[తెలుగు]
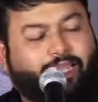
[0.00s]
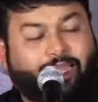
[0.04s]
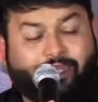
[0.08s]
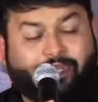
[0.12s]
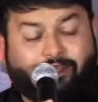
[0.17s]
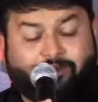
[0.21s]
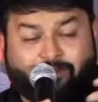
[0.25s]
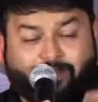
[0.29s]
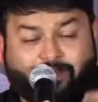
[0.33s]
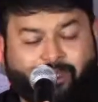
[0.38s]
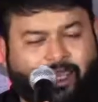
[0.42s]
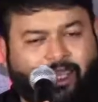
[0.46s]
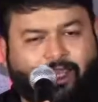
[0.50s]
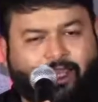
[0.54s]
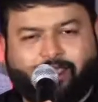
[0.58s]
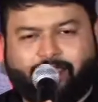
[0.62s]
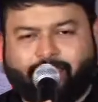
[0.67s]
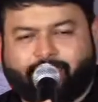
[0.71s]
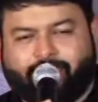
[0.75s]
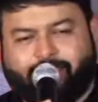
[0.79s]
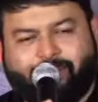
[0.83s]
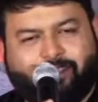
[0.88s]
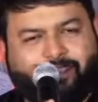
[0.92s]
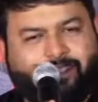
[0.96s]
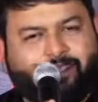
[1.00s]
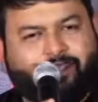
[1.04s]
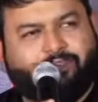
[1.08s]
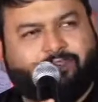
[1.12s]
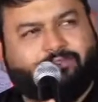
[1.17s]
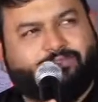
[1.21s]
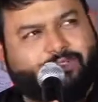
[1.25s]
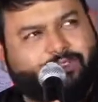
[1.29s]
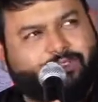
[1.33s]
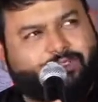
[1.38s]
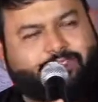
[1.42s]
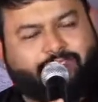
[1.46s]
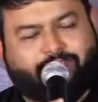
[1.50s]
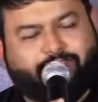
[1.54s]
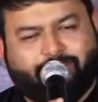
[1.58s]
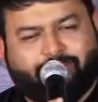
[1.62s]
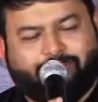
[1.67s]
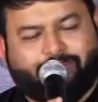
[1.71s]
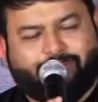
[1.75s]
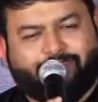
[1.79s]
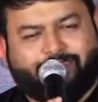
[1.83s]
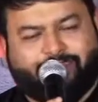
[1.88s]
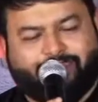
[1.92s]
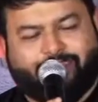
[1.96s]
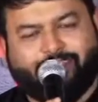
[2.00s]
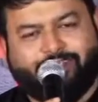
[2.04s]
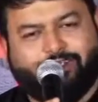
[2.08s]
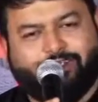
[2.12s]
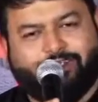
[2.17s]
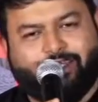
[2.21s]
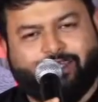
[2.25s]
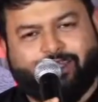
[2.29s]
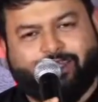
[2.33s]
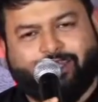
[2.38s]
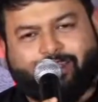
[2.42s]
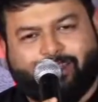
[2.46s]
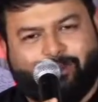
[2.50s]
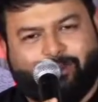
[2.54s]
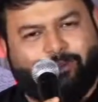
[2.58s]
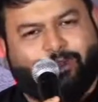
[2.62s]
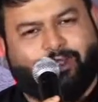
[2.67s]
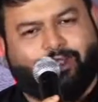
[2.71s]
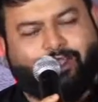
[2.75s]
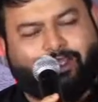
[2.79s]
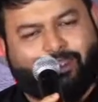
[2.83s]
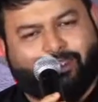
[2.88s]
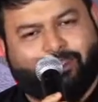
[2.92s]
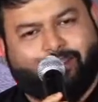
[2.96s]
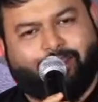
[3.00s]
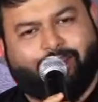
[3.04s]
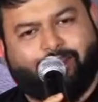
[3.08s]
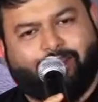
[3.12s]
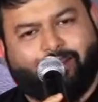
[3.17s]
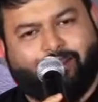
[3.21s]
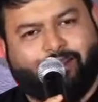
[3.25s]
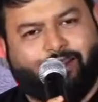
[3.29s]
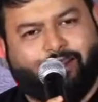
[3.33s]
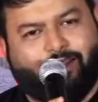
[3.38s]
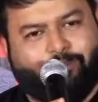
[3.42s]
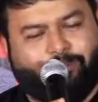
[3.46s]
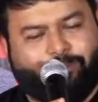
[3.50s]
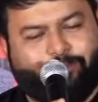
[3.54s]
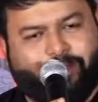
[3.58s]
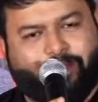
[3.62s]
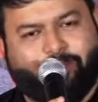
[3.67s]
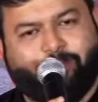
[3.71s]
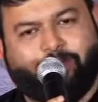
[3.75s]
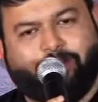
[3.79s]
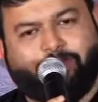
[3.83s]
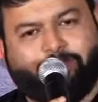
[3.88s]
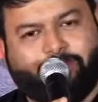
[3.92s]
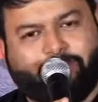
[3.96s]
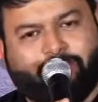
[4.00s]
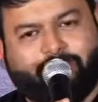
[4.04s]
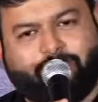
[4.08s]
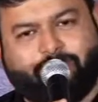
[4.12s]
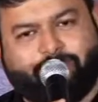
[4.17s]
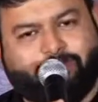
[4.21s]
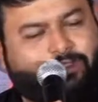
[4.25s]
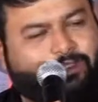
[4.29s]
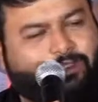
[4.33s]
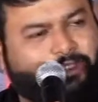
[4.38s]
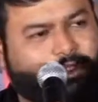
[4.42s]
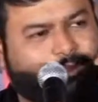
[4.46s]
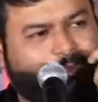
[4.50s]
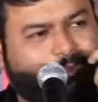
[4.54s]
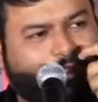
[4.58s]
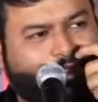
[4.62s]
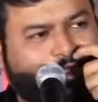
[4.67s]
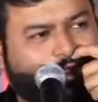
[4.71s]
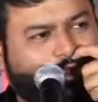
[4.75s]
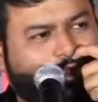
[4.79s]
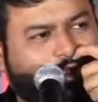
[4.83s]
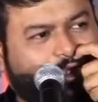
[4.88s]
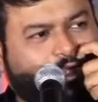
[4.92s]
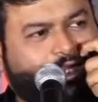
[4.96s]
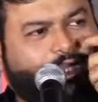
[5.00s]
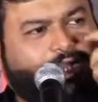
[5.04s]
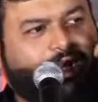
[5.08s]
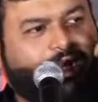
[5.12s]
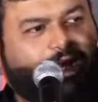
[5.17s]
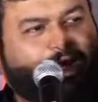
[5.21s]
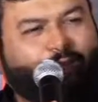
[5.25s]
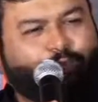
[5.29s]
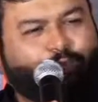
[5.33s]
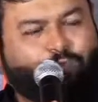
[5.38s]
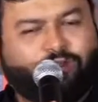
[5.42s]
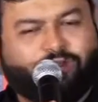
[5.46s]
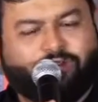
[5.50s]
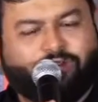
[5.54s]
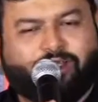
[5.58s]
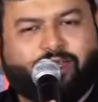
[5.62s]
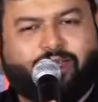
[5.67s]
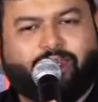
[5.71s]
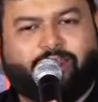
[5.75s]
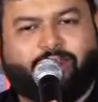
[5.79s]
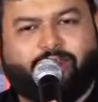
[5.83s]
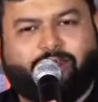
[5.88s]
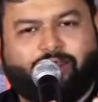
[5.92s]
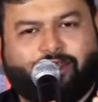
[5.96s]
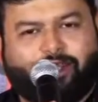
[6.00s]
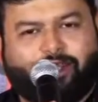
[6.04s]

అండ్ నాకన్నీ కాదు ఫస్ట్ చిరంజీవి గారు అంటే మనకంత ఆ ప్రేమ పిచ్చి ఉంటుంది కాబట్టి ఆ బ్రూస్లీలో